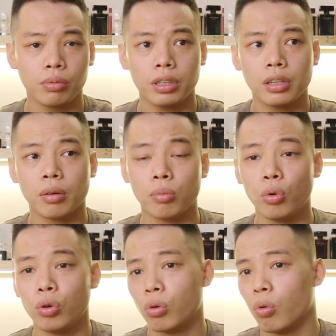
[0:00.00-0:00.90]
như kiểu
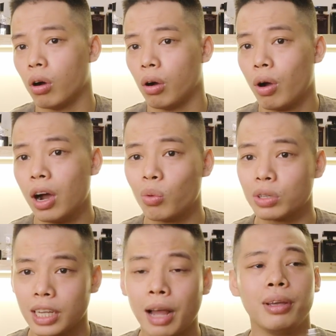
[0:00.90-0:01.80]
mùi của hoa
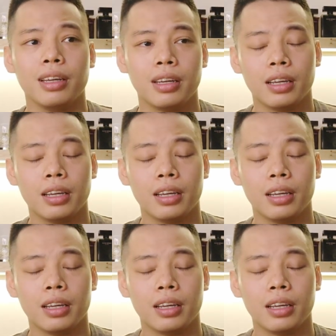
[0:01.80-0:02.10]
hồng sáp ấy